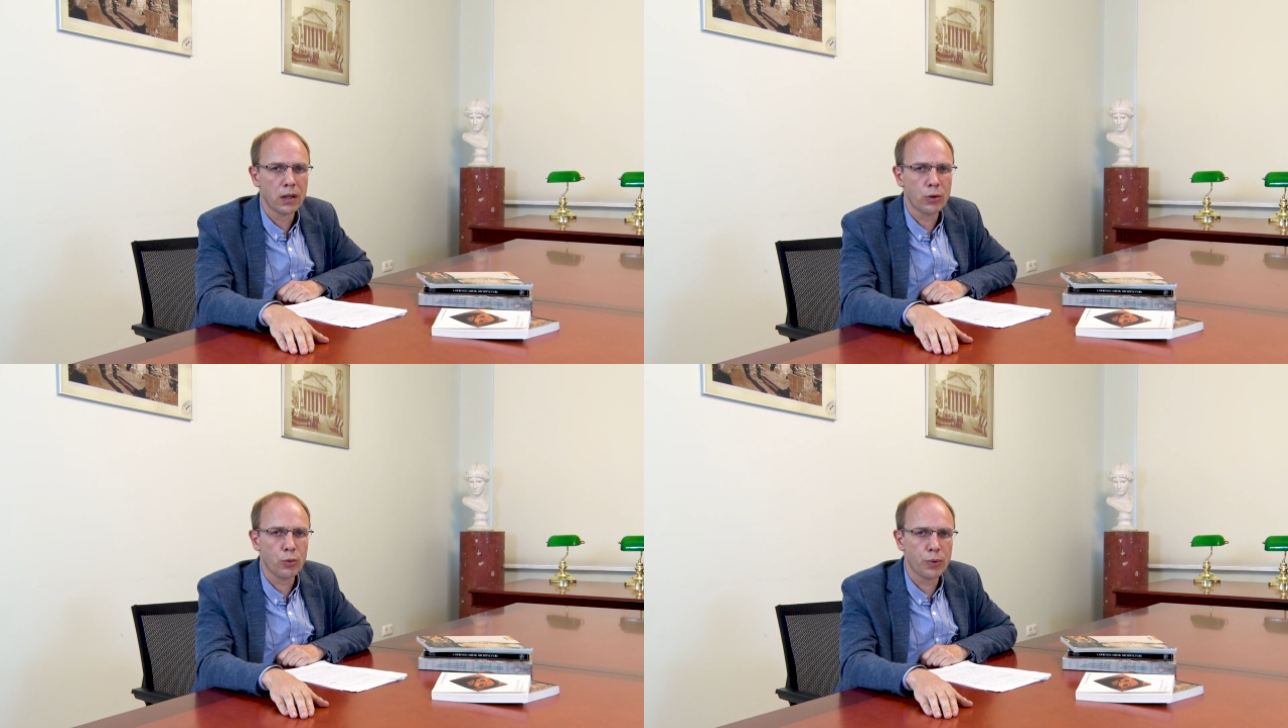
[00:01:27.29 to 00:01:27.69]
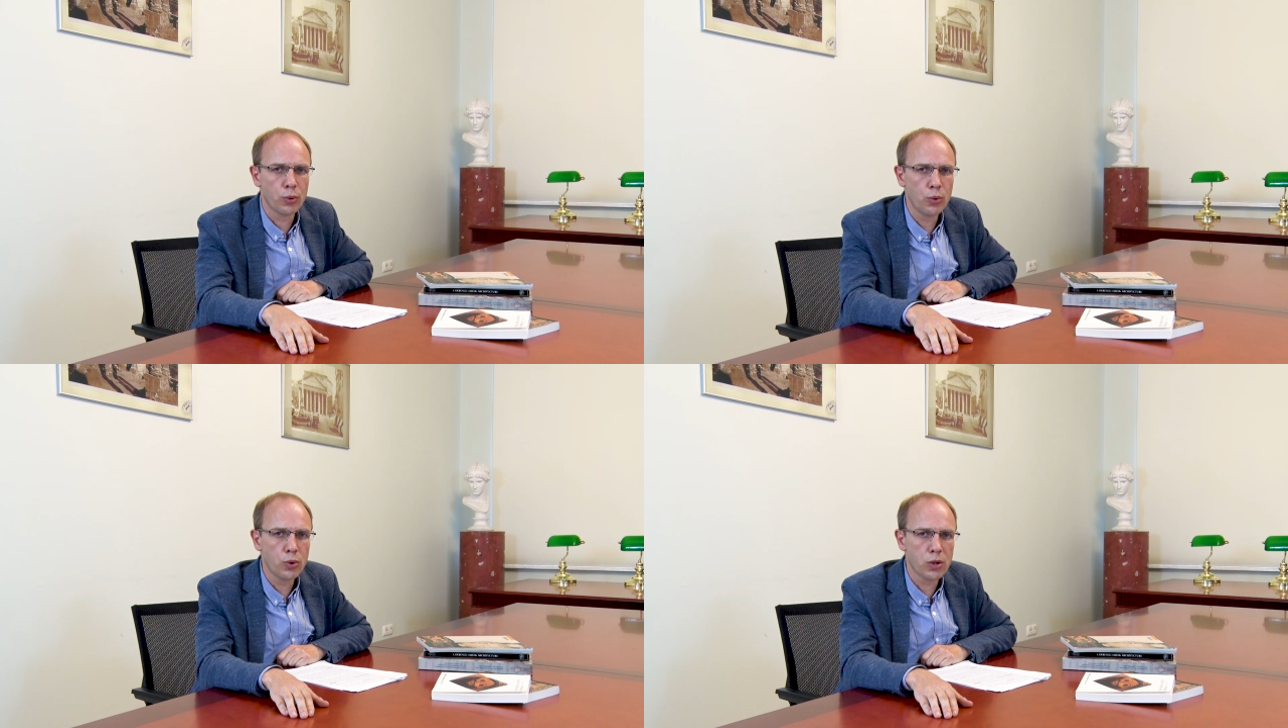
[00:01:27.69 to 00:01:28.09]

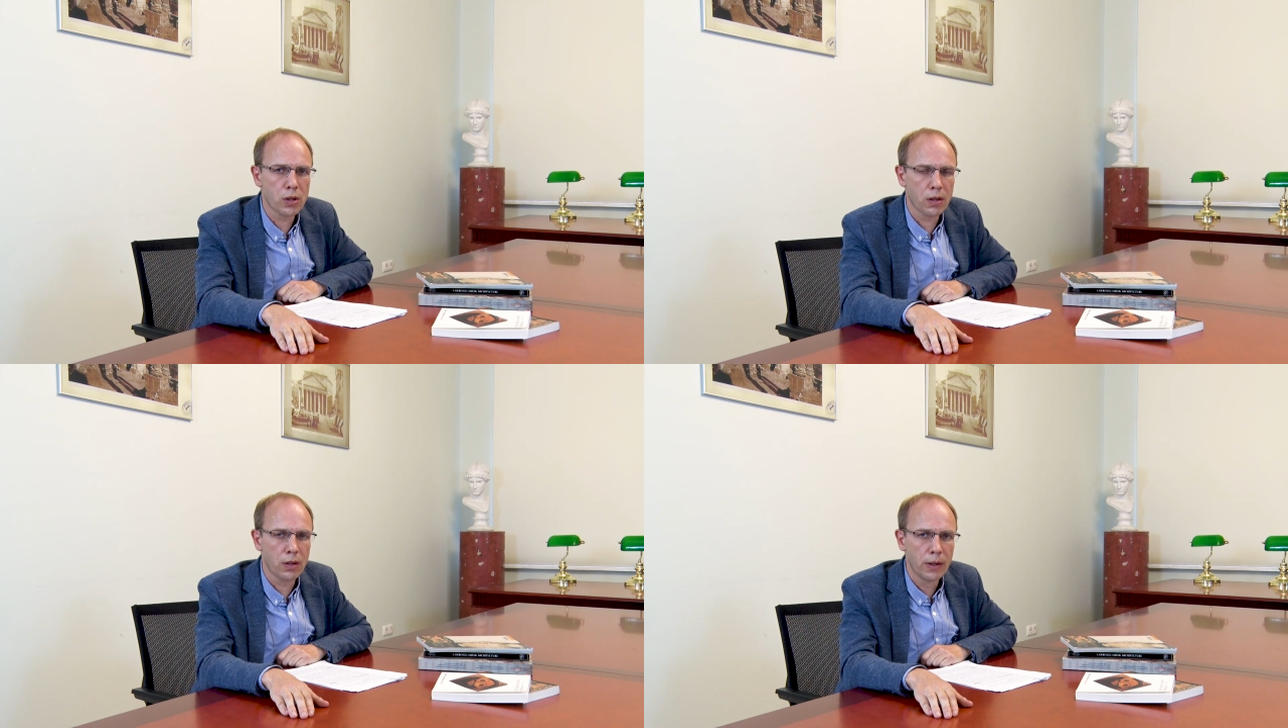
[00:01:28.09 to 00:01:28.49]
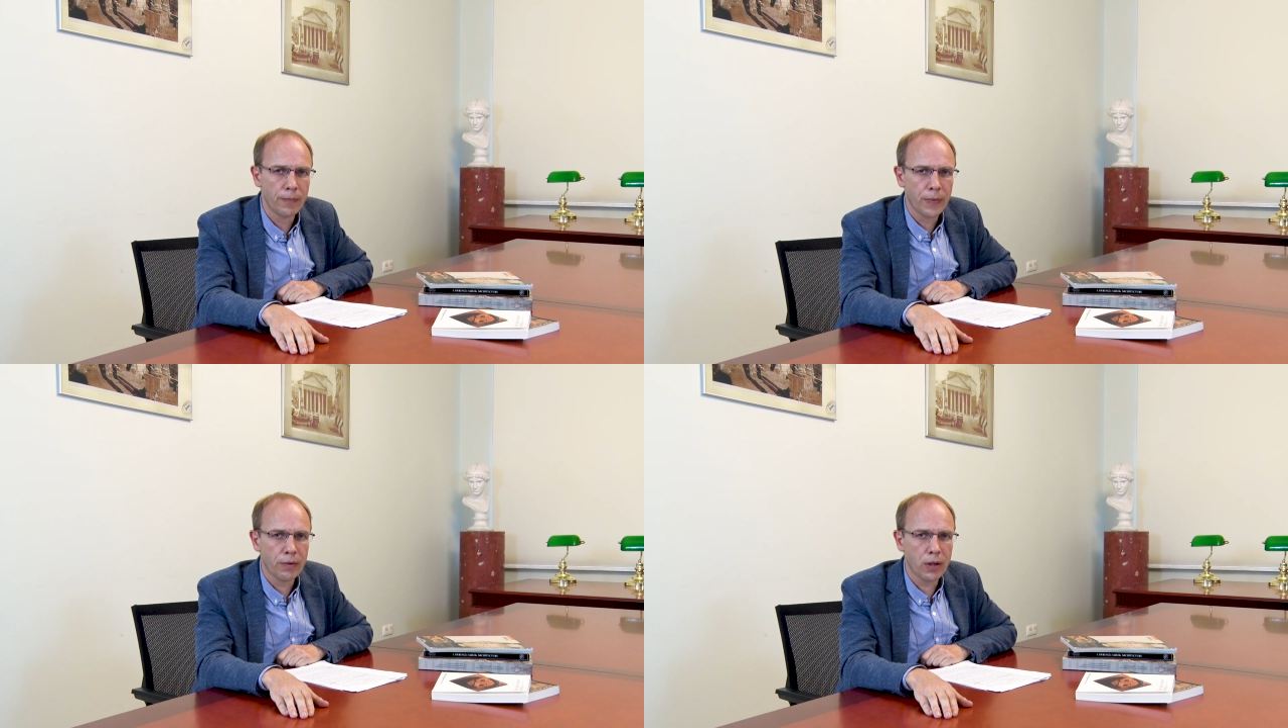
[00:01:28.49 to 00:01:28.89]
группируются
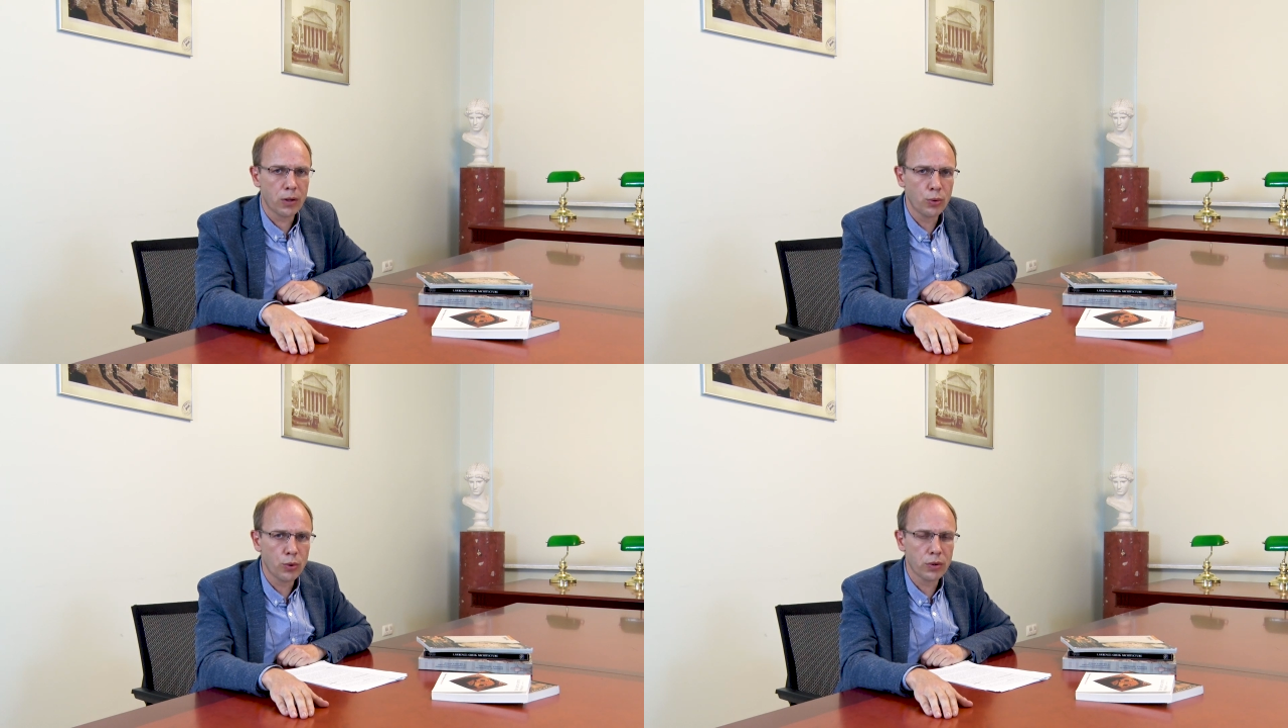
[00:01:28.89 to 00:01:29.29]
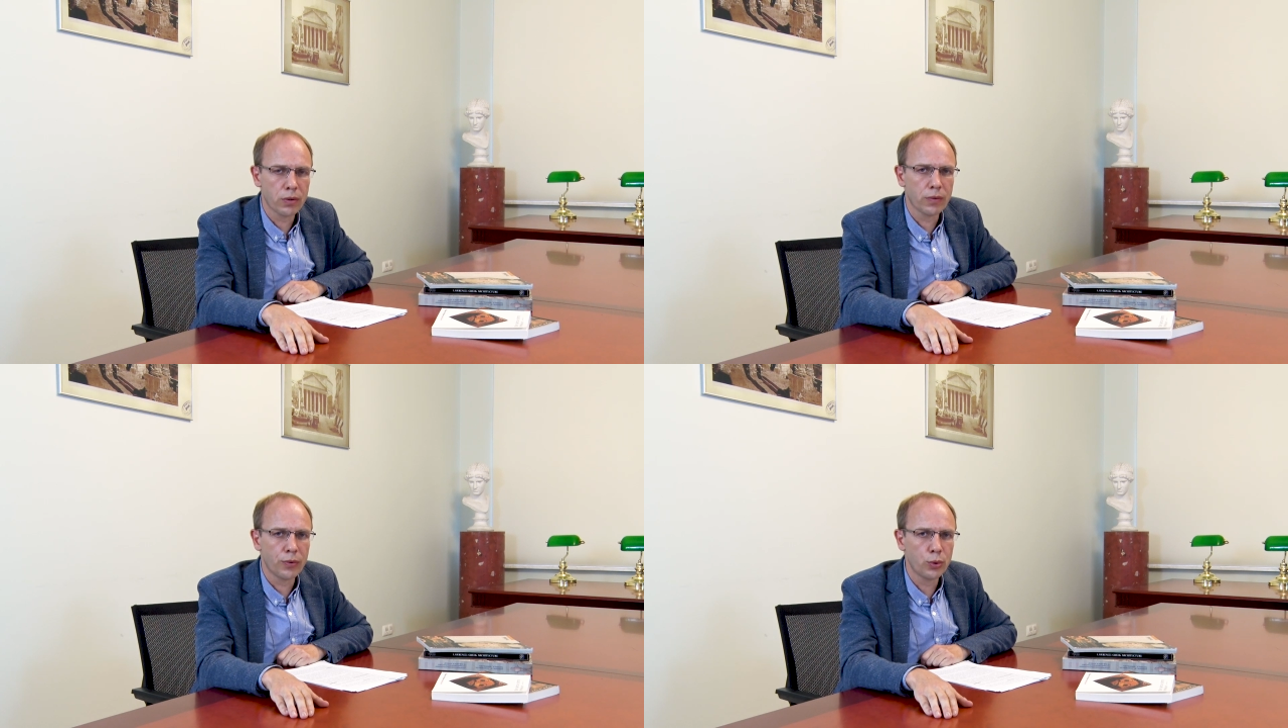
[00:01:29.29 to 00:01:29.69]

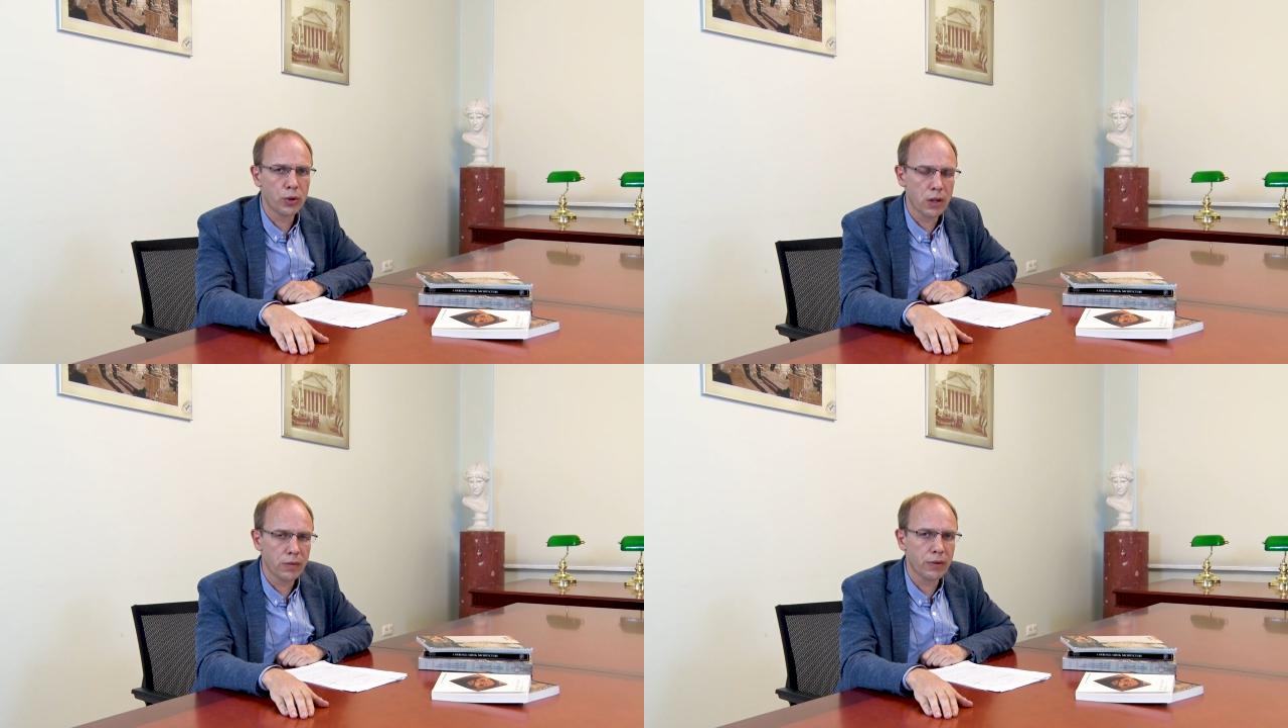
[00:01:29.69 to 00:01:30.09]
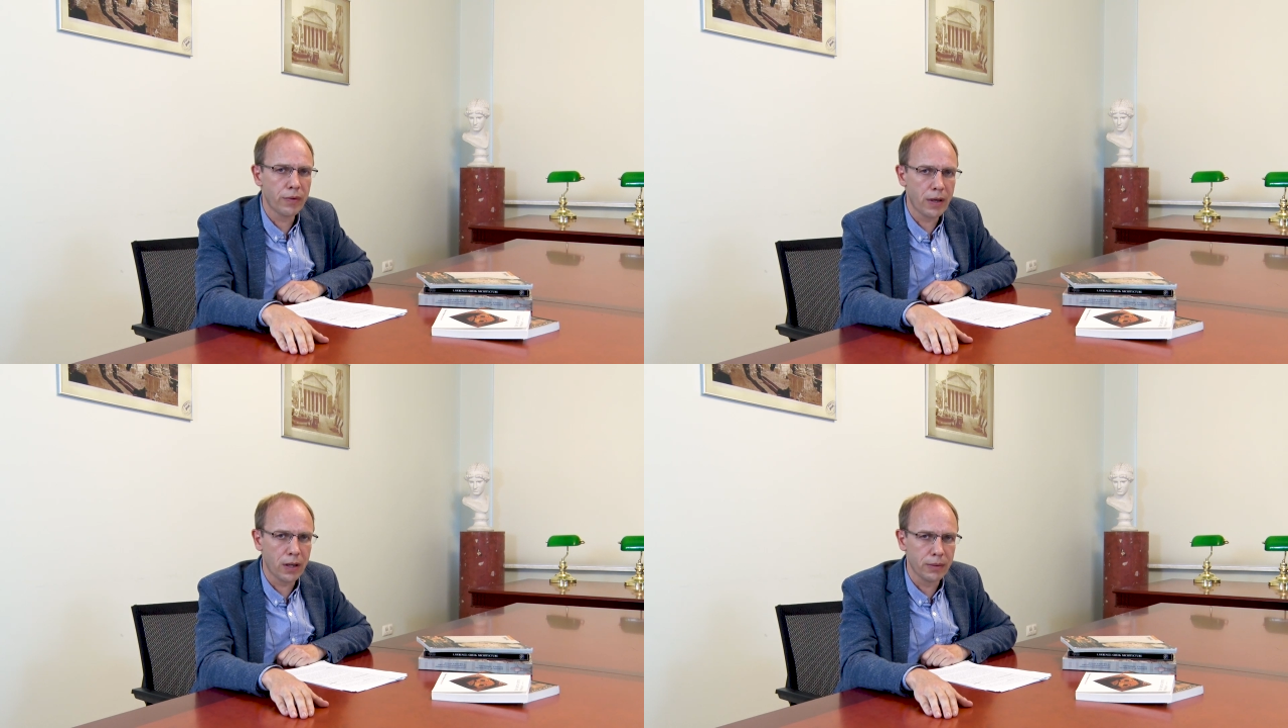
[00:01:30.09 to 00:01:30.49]
вокруг внутреннего
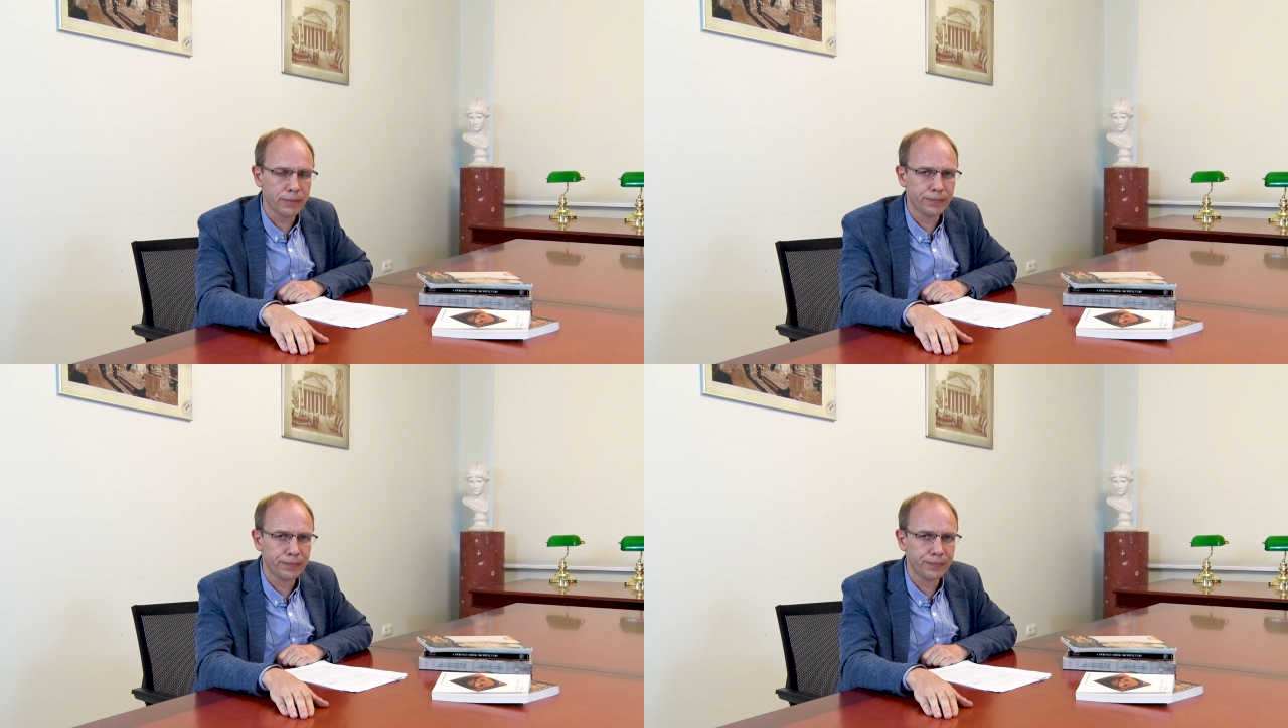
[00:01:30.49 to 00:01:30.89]
двора.